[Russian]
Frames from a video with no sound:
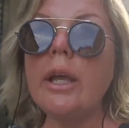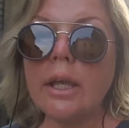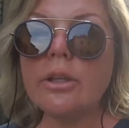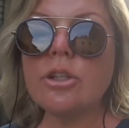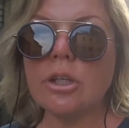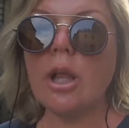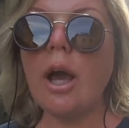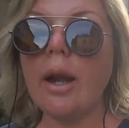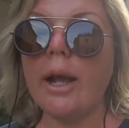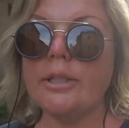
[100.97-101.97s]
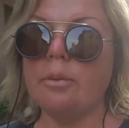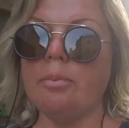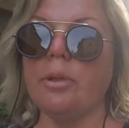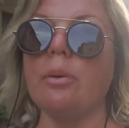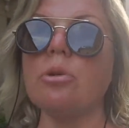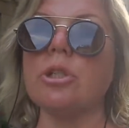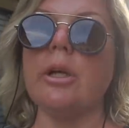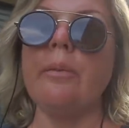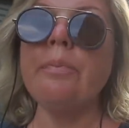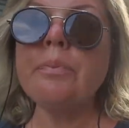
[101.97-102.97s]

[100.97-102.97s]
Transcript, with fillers: Я начала орать, потому что